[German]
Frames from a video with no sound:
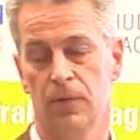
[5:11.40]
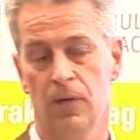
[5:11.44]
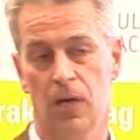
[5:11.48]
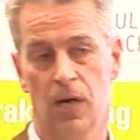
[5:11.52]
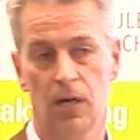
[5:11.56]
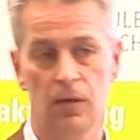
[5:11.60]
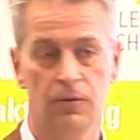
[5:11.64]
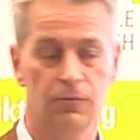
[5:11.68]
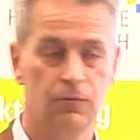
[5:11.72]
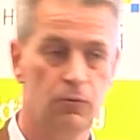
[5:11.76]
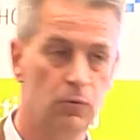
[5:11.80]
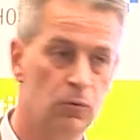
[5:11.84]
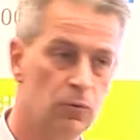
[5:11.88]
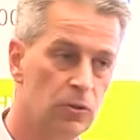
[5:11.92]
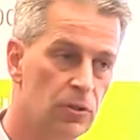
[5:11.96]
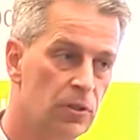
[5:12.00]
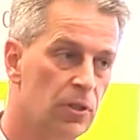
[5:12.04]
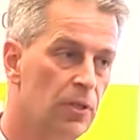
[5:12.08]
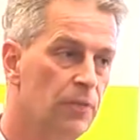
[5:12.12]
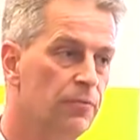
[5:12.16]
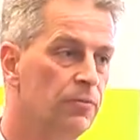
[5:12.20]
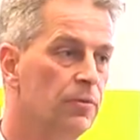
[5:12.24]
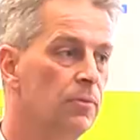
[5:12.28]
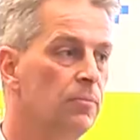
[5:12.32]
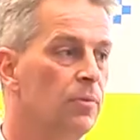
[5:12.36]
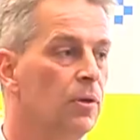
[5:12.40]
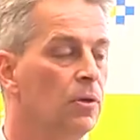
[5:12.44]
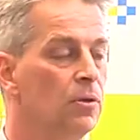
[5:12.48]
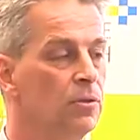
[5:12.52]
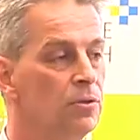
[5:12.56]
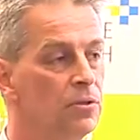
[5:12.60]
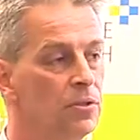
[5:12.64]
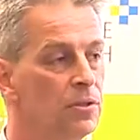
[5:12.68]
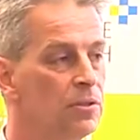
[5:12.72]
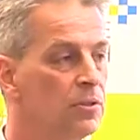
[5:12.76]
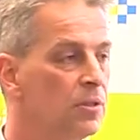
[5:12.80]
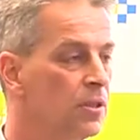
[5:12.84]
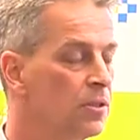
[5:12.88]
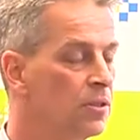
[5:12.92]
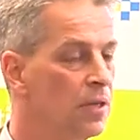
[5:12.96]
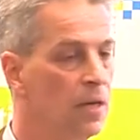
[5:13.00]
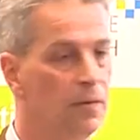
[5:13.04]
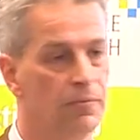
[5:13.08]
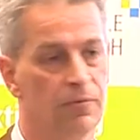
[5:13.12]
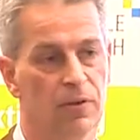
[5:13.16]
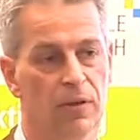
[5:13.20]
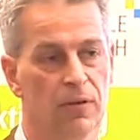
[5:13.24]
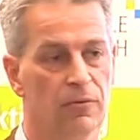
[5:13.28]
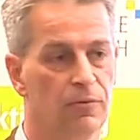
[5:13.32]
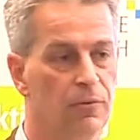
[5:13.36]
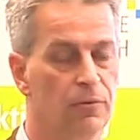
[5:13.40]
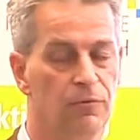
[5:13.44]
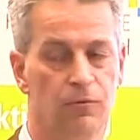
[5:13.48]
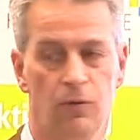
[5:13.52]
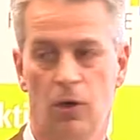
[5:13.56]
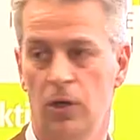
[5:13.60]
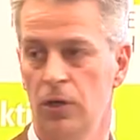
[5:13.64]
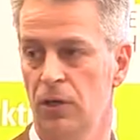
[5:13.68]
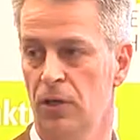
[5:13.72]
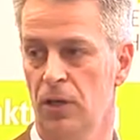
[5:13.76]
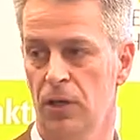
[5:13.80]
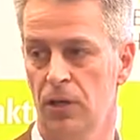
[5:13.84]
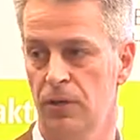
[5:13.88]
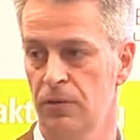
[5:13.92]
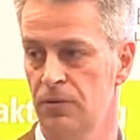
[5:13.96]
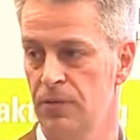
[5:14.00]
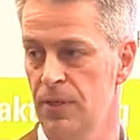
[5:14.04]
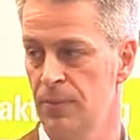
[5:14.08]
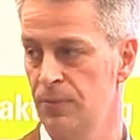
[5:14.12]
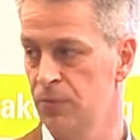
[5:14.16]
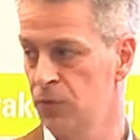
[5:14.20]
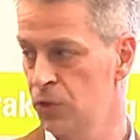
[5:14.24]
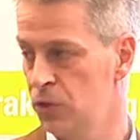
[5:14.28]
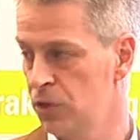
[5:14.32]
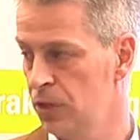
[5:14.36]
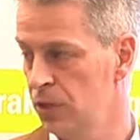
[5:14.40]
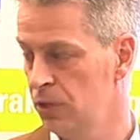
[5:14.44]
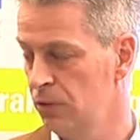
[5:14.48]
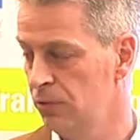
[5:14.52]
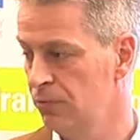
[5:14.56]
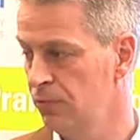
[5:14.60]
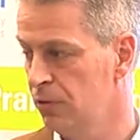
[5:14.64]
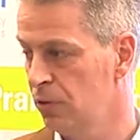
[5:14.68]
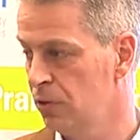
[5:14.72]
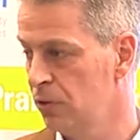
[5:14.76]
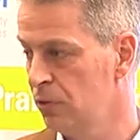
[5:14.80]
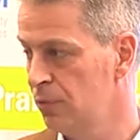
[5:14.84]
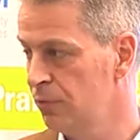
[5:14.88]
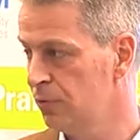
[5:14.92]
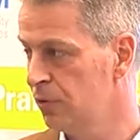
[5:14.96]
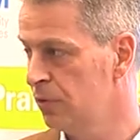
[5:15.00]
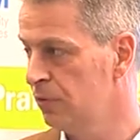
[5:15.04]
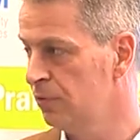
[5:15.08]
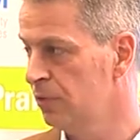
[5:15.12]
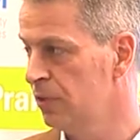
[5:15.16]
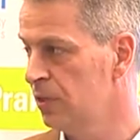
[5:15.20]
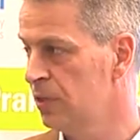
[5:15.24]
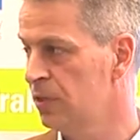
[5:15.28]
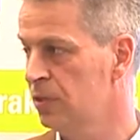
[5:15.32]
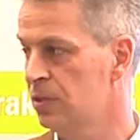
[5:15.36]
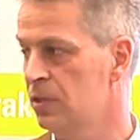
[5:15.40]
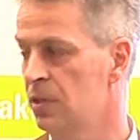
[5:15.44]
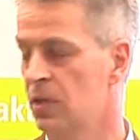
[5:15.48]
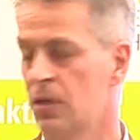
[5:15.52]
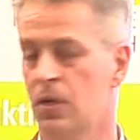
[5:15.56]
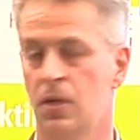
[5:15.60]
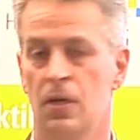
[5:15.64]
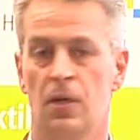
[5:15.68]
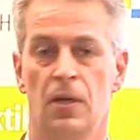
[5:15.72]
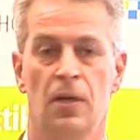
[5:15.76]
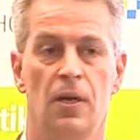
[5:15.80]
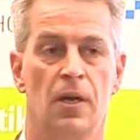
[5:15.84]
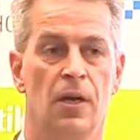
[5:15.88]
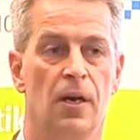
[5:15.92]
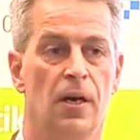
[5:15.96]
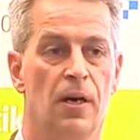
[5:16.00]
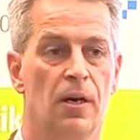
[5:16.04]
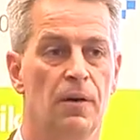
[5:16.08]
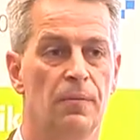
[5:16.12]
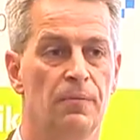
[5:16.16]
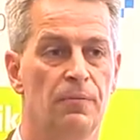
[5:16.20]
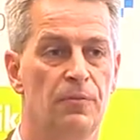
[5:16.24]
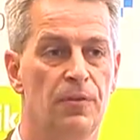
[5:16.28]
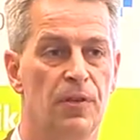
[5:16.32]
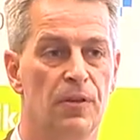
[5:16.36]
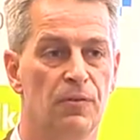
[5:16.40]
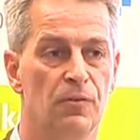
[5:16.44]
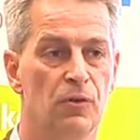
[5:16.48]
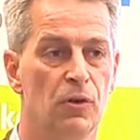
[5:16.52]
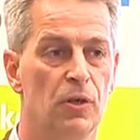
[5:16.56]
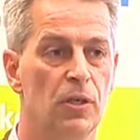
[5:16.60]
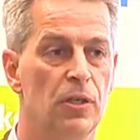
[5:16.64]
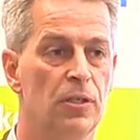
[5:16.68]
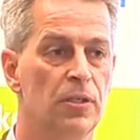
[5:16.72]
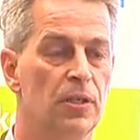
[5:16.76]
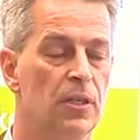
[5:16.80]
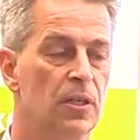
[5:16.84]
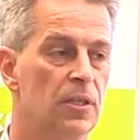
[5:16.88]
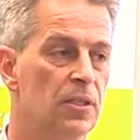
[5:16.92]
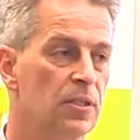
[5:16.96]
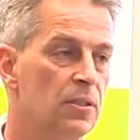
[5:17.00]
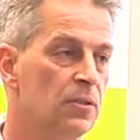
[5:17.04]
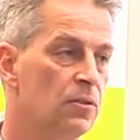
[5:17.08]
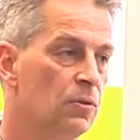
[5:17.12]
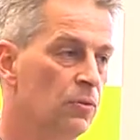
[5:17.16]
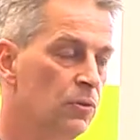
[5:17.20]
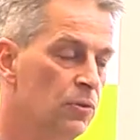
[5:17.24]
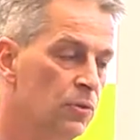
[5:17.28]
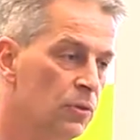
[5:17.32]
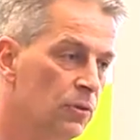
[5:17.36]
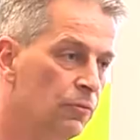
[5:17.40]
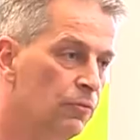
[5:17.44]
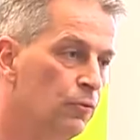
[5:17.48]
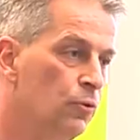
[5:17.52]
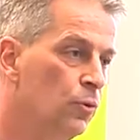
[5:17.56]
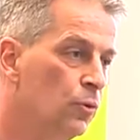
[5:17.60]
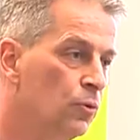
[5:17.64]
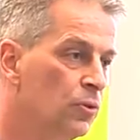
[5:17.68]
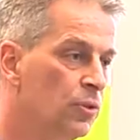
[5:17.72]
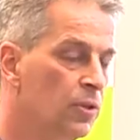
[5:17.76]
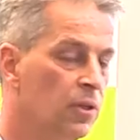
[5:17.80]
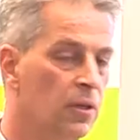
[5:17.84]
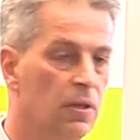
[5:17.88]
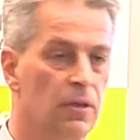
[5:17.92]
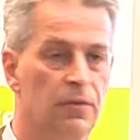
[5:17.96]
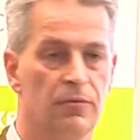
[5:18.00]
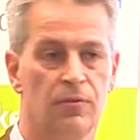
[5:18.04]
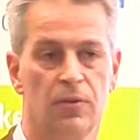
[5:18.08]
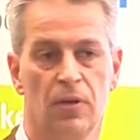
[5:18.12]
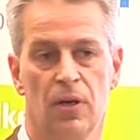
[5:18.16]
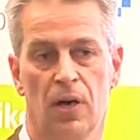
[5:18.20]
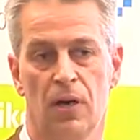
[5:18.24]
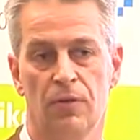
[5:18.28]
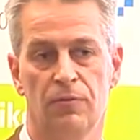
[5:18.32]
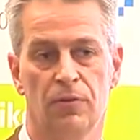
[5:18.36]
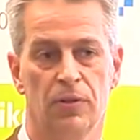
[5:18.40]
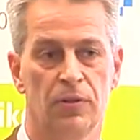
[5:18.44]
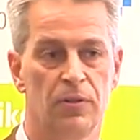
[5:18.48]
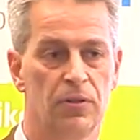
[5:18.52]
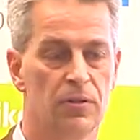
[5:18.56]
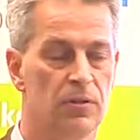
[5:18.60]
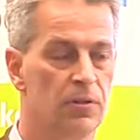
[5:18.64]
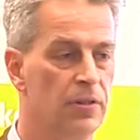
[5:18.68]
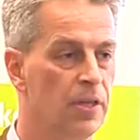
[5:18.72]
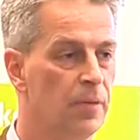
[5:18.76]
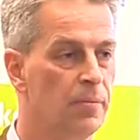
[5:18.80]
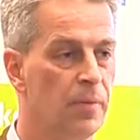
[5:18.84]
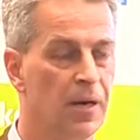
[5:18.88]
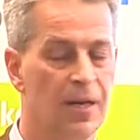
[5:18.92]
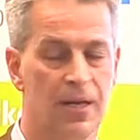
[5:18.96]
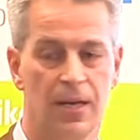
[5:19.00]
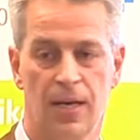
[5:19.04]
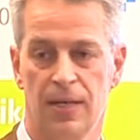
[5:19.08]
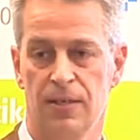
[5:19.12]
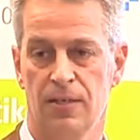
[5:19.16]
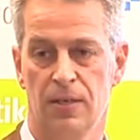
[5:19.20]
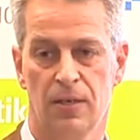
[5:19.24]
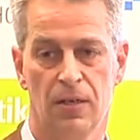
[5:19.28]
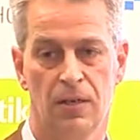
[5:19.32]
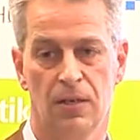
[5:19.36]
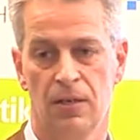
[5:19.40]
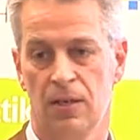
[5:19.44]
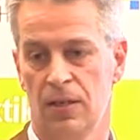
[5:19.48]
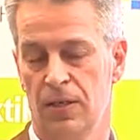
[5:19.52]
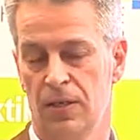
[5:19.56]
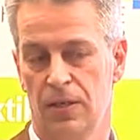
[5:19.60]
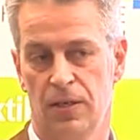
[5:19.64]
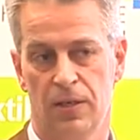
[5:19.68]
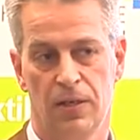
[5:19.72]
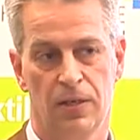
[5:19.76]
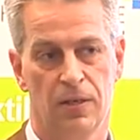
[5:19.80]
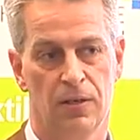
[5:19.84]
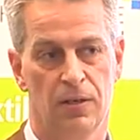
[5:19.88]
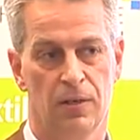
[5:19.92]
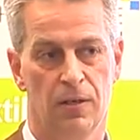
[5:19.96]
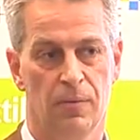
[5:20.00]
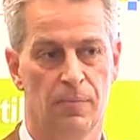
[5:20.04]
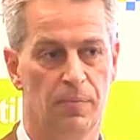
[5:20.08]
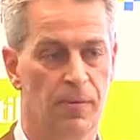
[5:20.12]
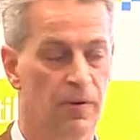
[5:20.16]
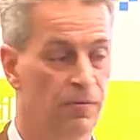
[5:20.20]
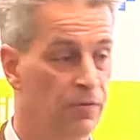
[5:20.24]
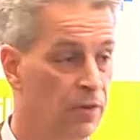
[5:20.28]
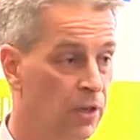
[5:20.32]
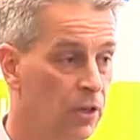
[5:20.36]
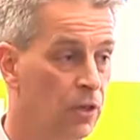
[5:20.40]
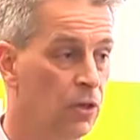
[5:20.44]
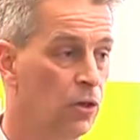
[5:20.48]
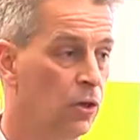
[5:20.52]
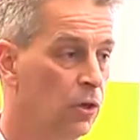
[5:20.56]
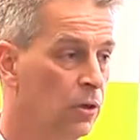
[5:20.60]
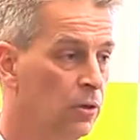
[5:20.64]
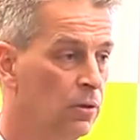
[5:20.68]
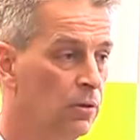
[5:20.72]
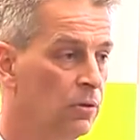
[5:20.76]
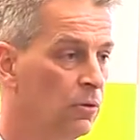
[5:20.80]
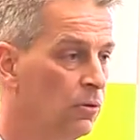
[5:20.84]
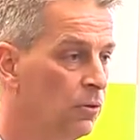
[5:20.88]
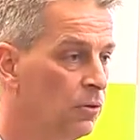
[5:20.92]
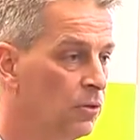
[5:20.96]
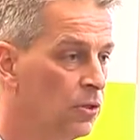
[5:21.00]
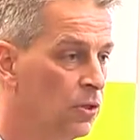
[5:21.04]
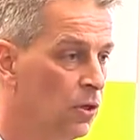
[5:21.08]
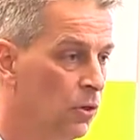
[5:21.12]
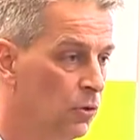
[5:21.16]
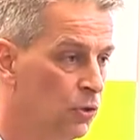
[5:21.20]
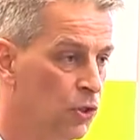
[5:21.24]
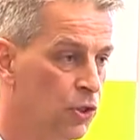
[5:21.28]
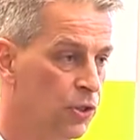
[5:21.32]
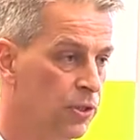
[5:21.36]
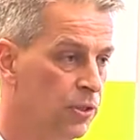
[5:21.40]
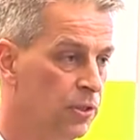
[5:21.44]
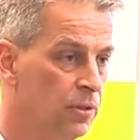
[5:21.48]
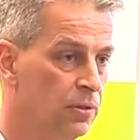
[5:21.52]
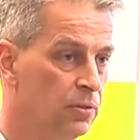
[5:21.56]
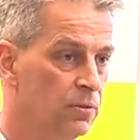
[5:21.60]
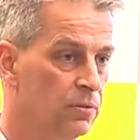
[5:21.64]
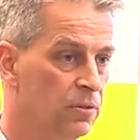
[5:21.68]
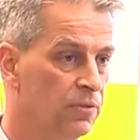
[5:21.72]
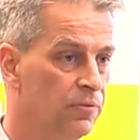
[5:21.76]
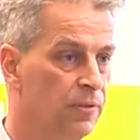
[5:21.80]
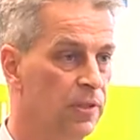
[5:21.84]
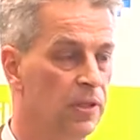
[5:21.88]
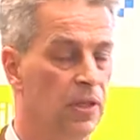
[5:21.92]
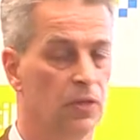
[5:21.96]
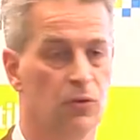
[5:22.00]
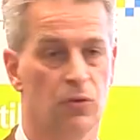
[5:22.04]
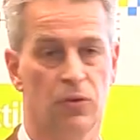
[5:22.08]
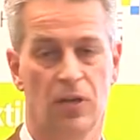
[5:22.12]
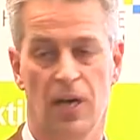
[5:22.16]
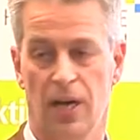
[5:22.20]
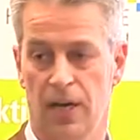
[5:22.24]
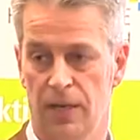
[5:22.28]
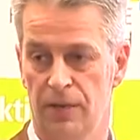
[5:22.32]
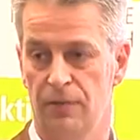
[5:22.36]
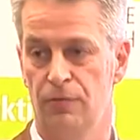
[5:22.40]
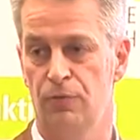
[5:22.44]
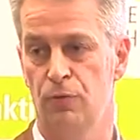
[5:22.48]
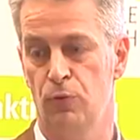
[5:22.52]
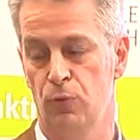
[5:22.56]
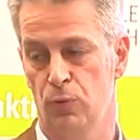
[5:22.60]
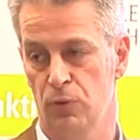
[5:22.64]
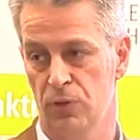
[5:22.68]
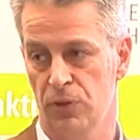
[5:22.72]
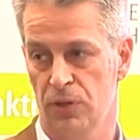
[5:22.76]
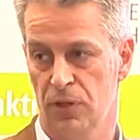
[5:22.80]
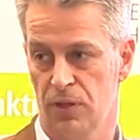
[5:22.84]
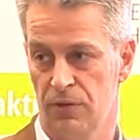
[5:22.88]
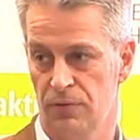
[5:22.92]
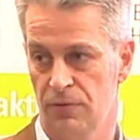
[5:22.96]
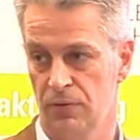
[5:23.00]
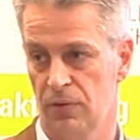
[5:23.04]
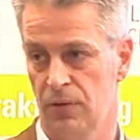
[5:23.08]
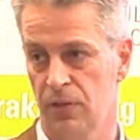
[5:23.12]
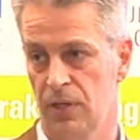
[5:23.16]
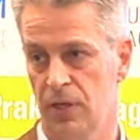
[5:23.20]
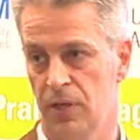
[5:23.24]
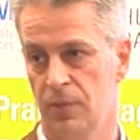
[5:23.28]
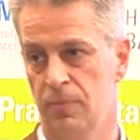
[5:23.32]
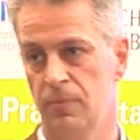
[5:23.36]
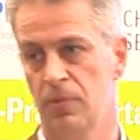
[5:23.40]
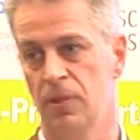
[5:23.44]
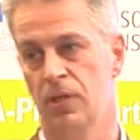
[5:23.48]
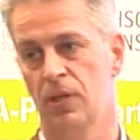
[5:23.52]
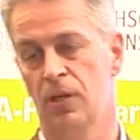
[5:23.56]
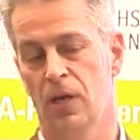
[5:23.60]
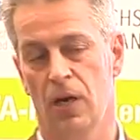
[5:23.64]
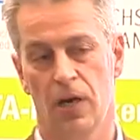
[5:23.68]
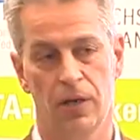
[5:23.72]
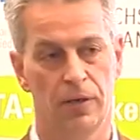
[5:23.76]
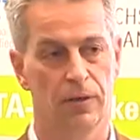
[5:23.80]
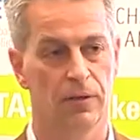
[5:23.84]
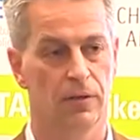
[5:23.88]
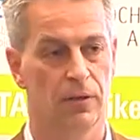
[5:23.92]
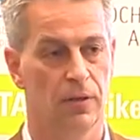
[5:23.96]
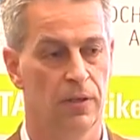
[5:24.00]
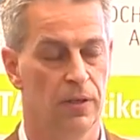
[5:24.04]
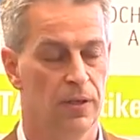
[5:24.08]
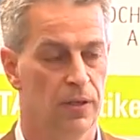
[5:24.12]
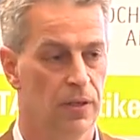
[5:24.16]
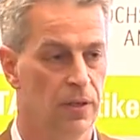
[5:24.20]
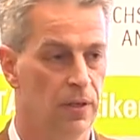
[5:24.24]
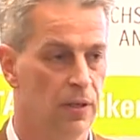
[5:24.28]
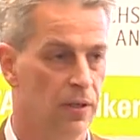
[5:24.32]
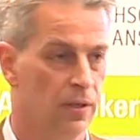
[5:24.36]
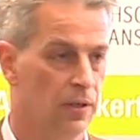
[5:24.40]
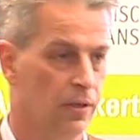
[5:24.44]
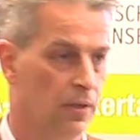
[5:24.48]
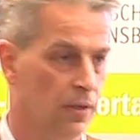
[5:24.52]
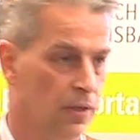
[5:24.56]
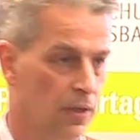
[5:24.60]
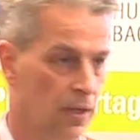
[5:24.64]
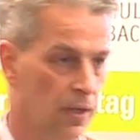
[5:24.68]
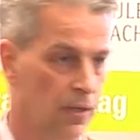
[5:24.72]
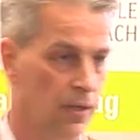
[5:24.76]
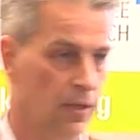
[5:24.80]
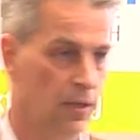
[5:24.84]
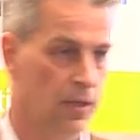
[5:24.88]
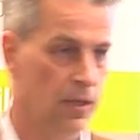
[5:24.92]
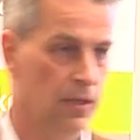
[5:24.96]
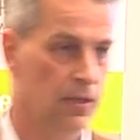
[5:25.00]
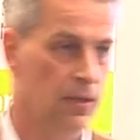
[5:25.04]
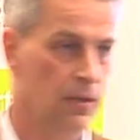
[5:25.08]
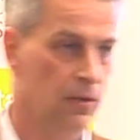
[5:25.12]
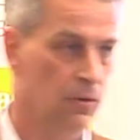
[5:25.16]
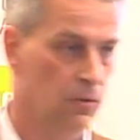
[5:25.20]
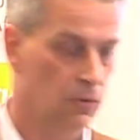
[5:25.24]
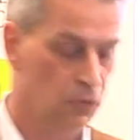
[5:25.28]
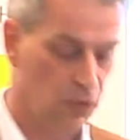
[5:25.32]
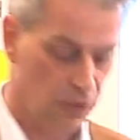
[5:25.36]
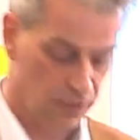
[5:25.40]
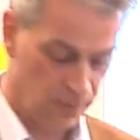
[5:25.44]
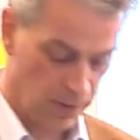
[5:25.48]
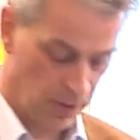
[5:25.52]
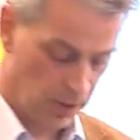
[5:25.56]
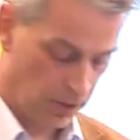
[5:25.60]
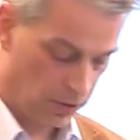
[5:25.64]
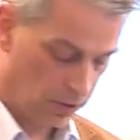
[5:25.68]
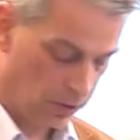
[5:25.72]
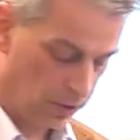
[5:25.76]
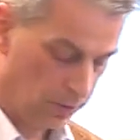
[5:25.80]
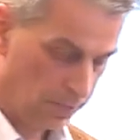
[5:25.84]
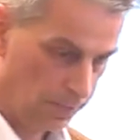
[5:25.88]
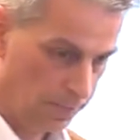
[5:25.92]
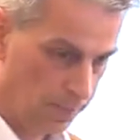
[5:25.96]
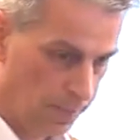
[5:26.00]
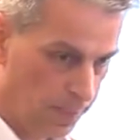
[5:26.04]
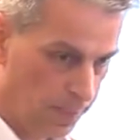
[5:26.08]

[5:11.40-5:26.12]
Alle Führungskräfte, bei uns ist das einfach von vornherein selbstverständlich und verknüpft gewesen. Ähm, wir wollen, dass unsere Führungskräfte einfach dieses Thema Cutter äh, perfekt können und Coach sind. Es wird also keine Führungskräfte geben, die keine, äh, keine Cutter-Coaches machen können.